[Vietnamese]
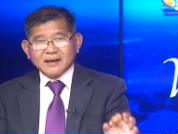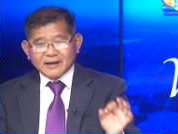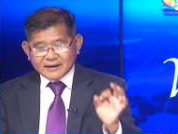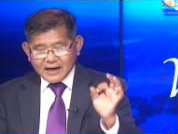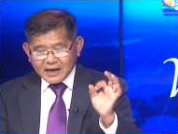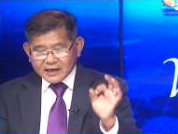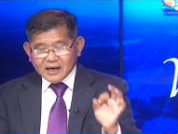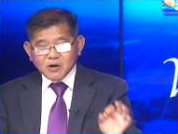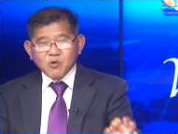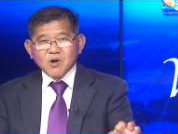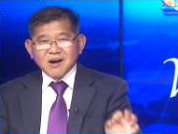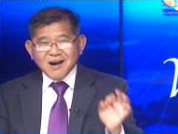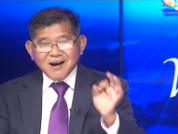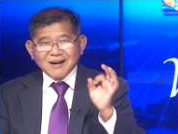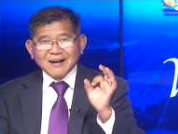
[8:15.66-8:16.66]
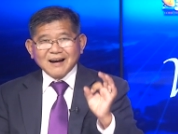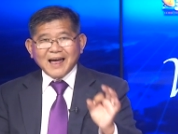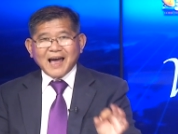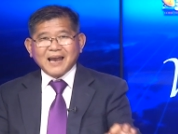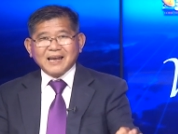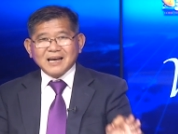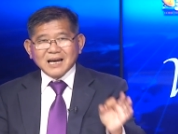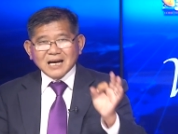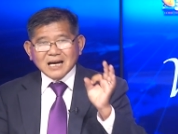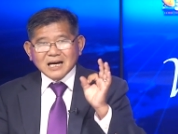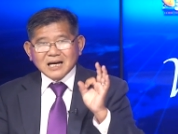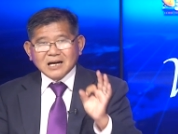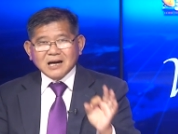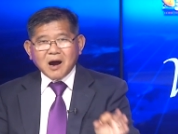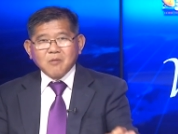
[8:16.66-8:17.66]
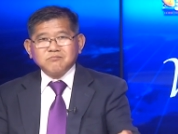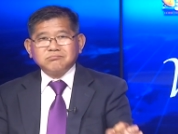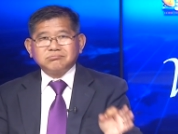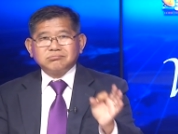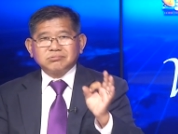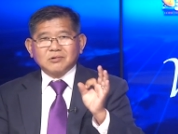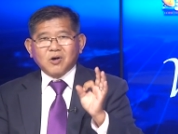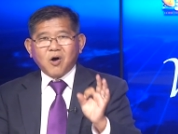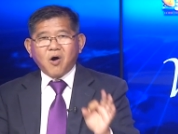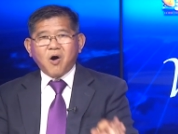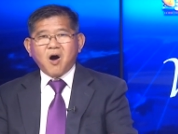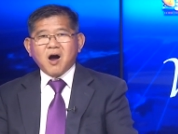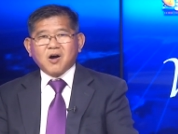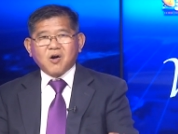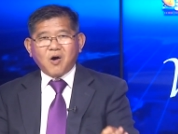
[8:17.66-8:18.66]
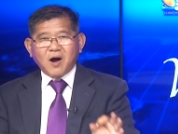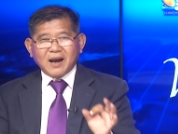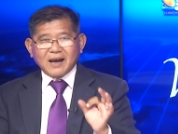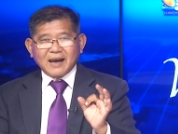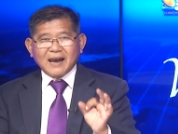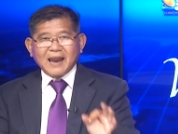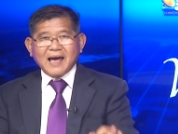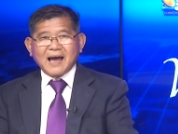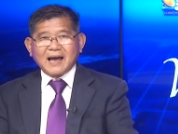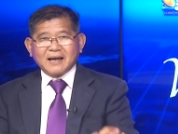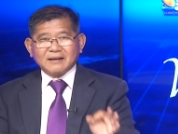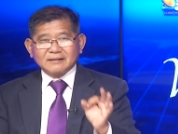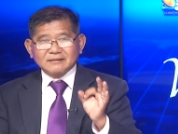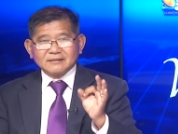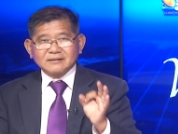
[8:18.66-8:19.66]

đã kêu ngưng lại, không có gọi là